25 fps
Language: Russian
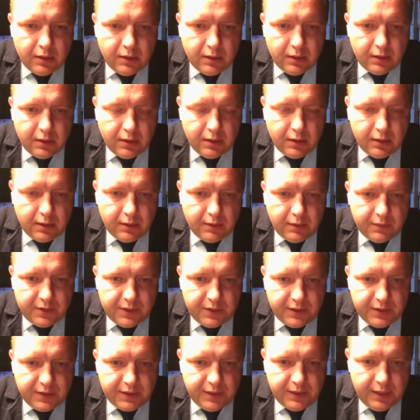а, в
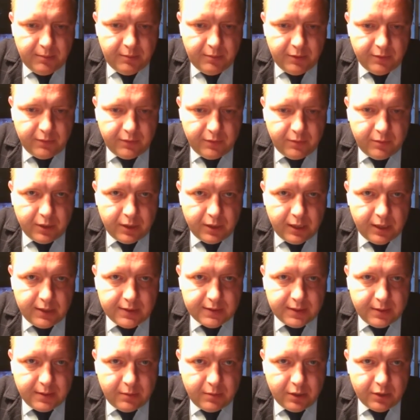системе
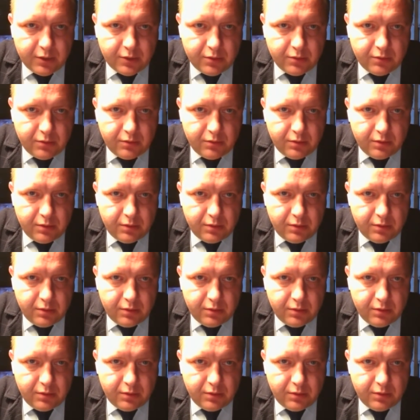выбирается маршрут